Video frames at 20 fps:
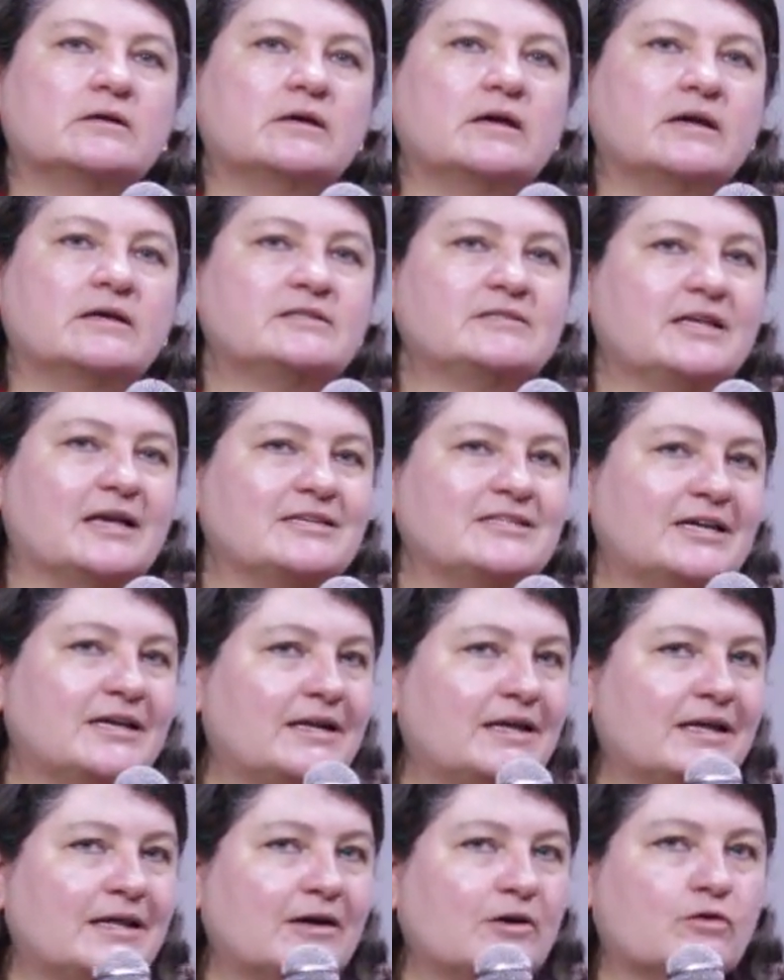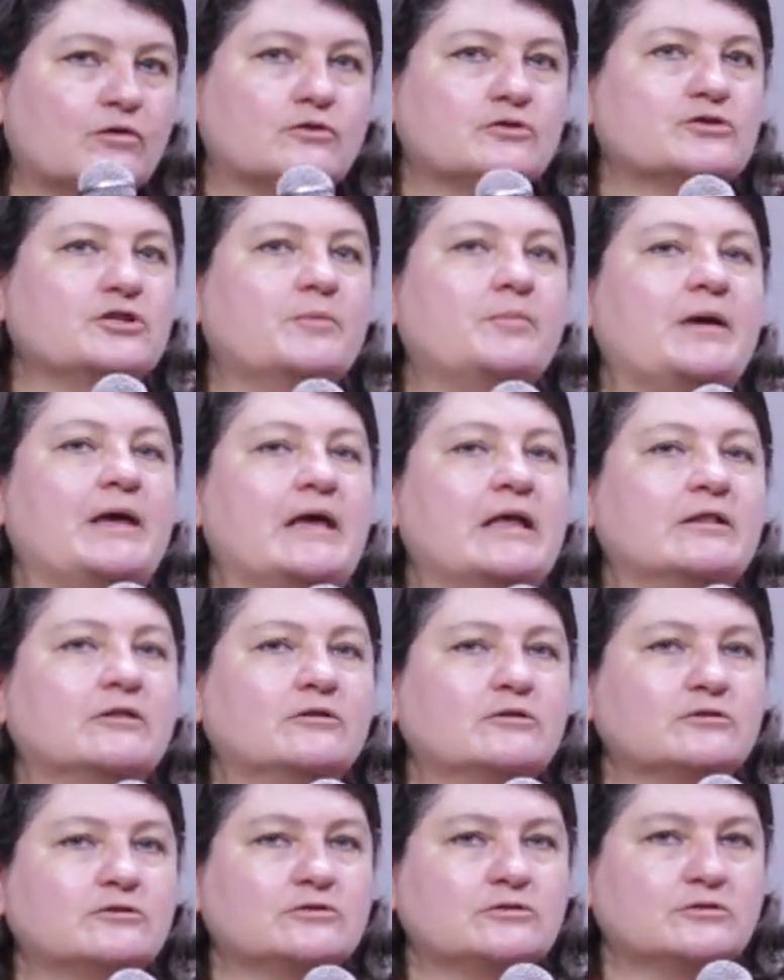Está llena de
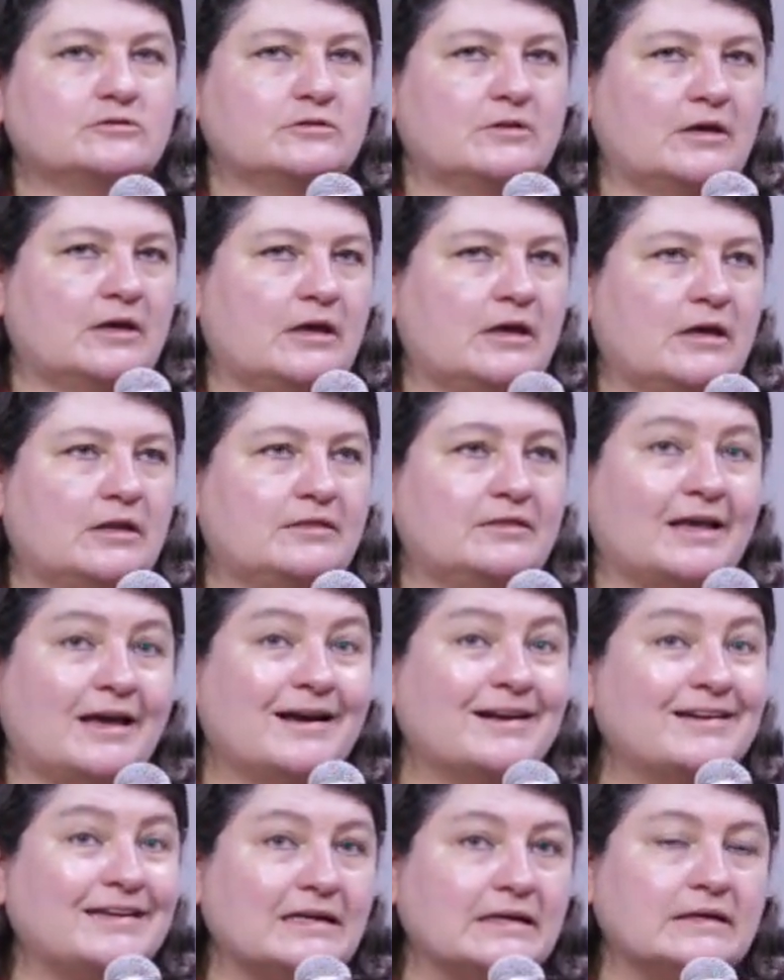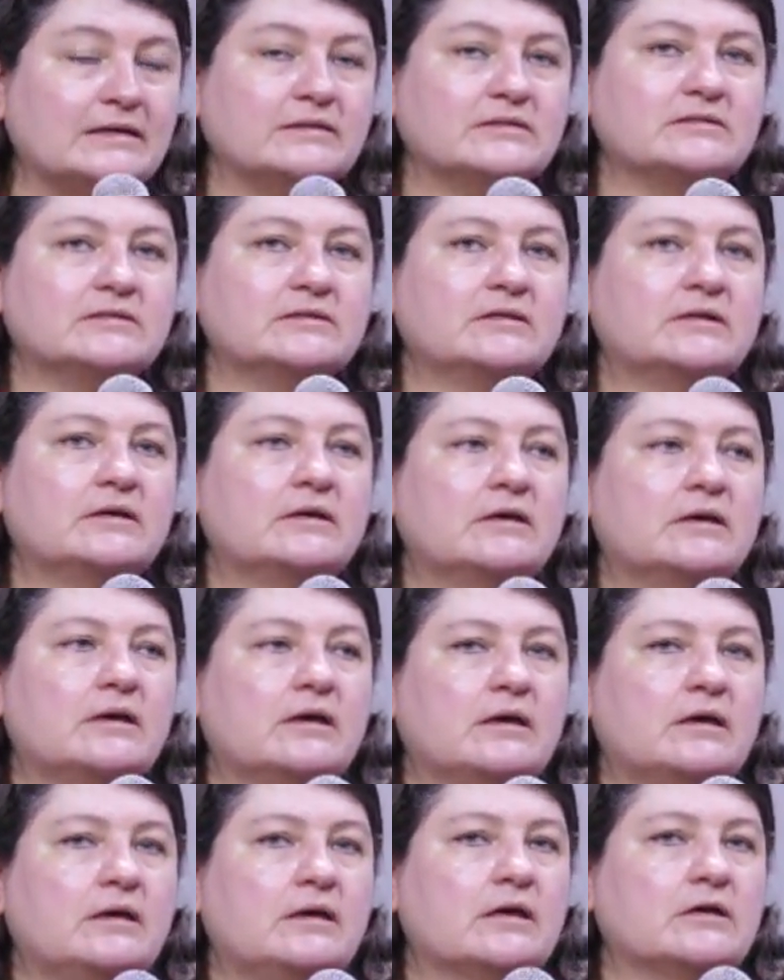conocimientos, de técnicas,
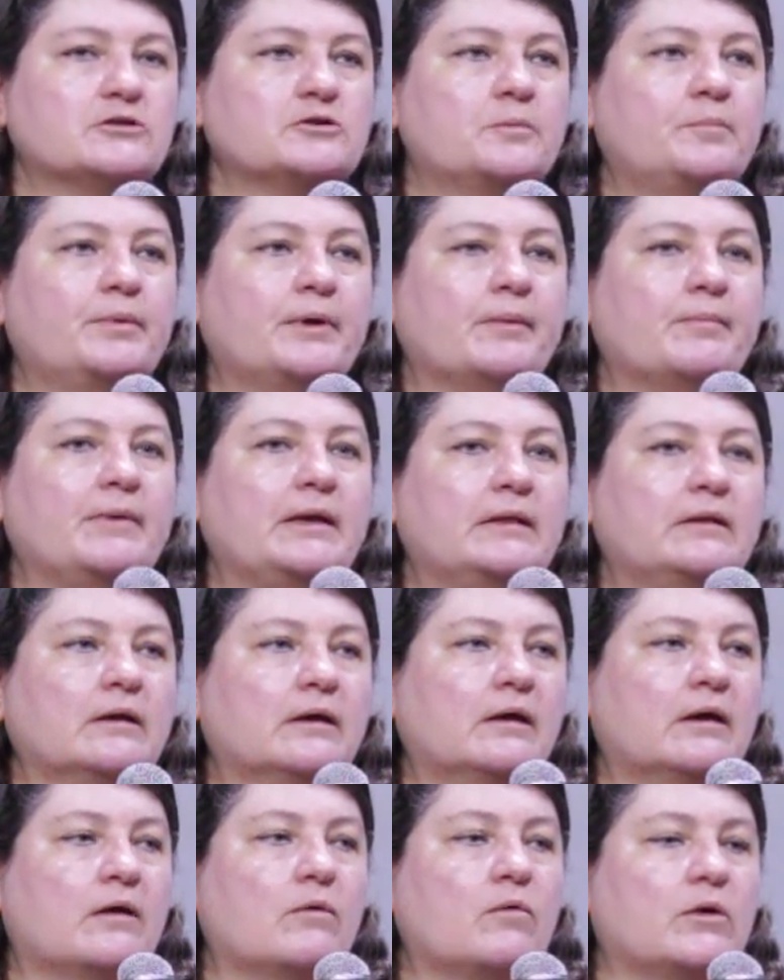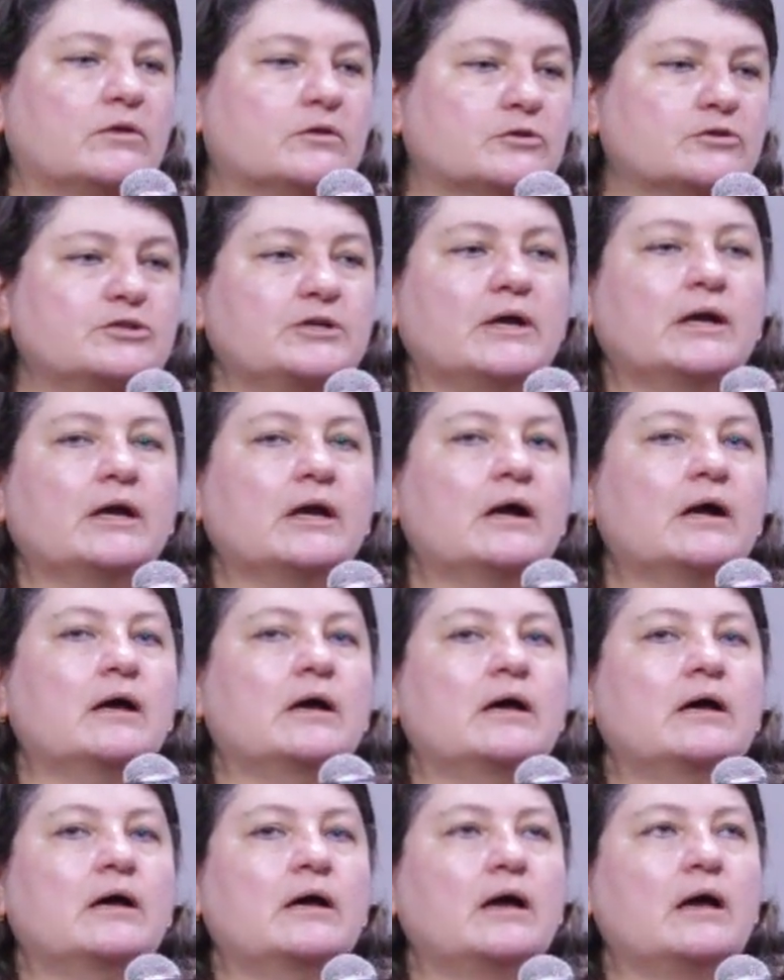y eso permite que cuando llegue
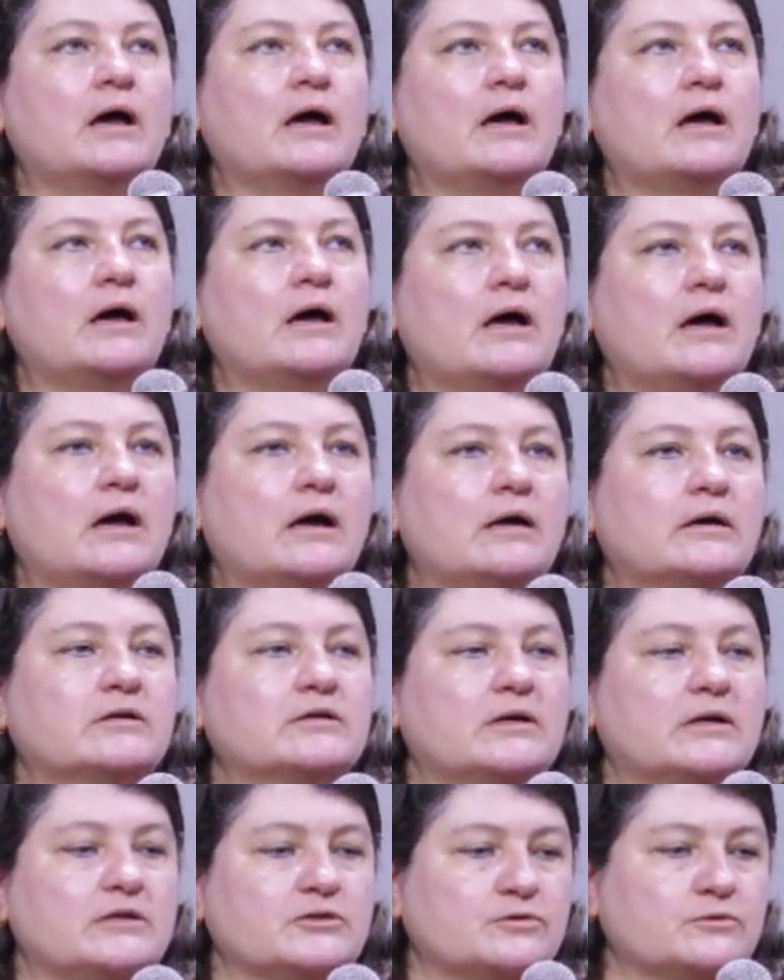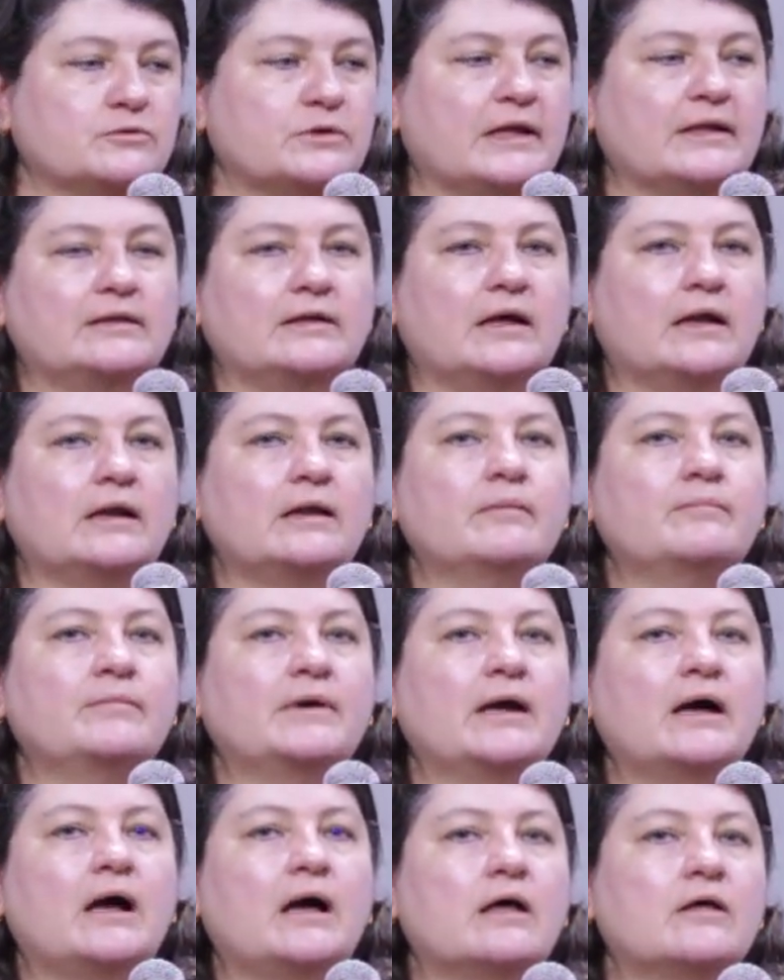acá a, su natal en
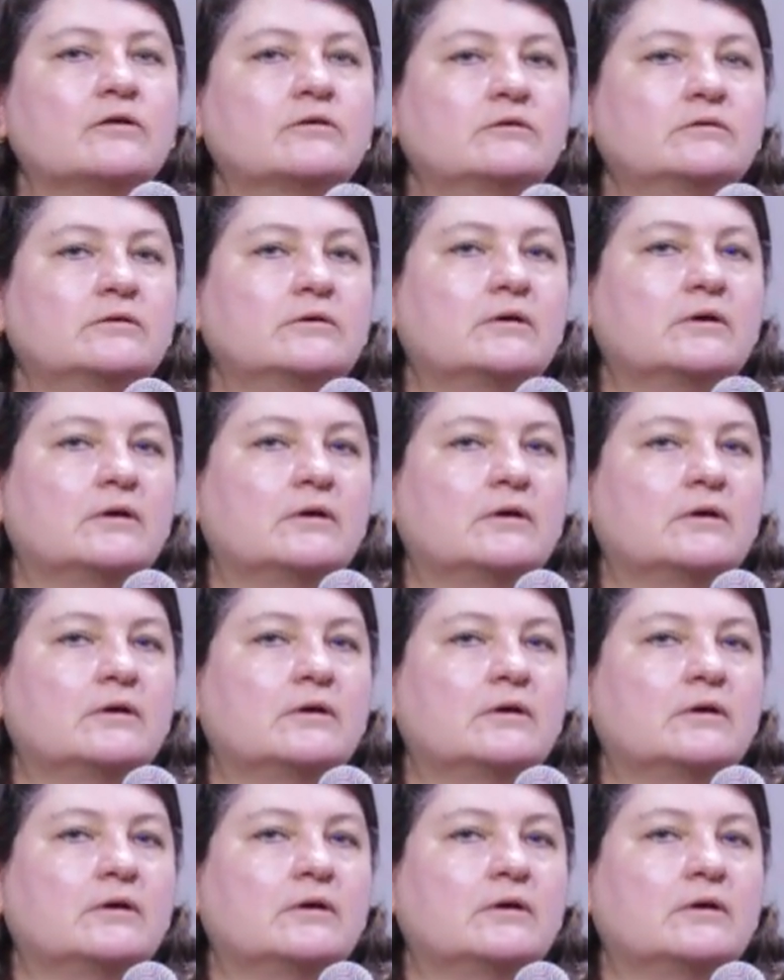Vegado,